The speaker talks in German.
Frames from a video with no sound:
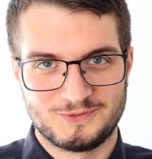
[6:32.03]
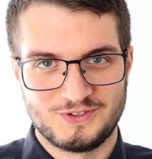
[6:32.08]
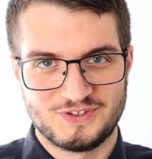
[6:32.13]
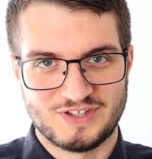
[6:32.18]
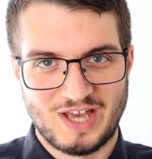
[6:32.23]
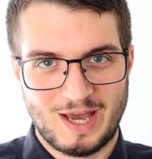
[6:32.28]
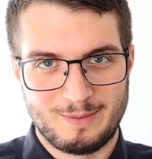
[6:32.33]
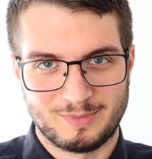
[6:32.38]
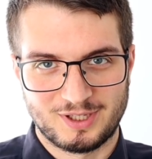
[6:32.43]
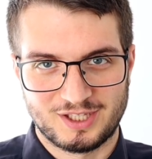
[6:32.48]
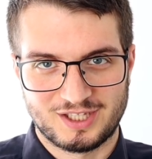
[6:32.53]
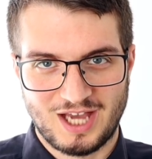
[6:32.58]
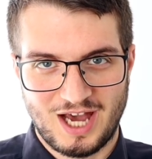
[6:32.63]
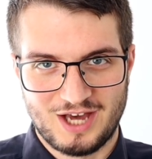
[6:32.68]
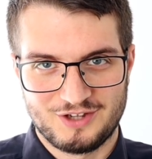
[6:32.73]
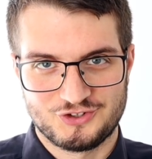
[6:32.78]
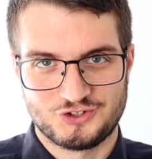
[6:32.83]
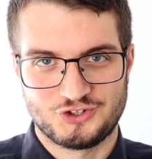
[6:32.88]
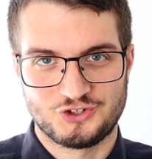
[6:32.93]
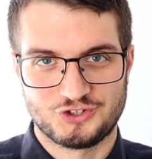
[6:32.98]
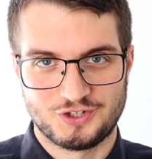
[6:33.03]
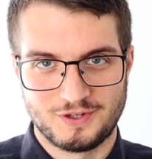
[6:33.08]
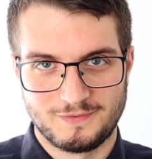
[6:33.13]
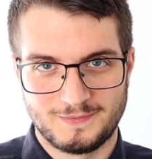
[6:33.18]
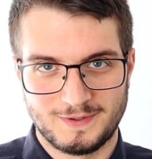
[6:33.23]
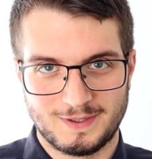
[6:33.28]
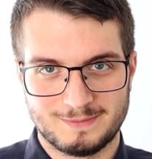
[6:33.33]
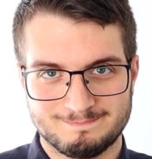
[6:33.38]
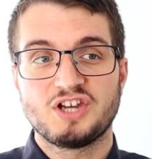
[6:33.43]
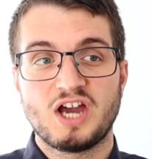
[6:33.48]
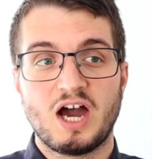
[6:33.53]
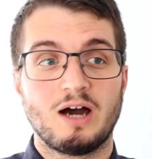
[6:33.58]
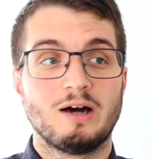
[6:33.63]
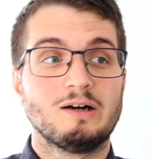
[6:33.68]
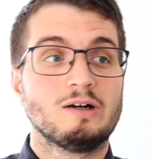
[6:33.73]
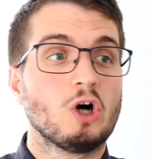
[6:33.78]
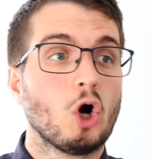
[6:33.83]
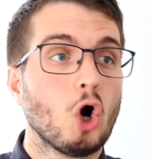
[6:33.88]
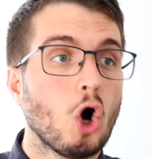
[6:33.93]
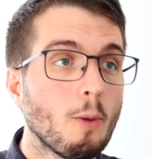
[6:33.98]
diese amerikanischen Schiffe. Tja,
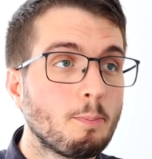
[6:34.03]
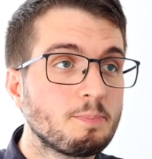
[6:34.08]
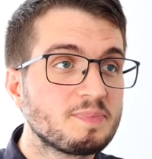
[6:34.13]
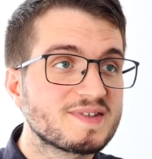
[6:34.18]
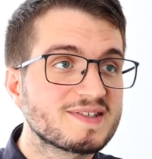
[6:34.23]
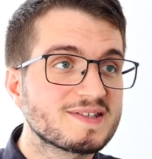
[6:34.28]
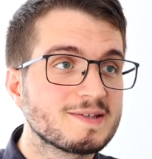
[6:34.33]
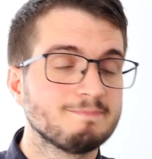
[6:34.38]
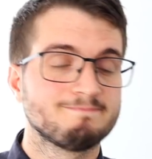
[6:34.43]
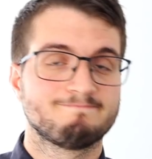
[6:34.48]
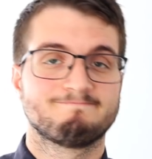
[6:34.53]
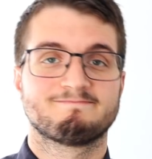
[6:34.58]
ups.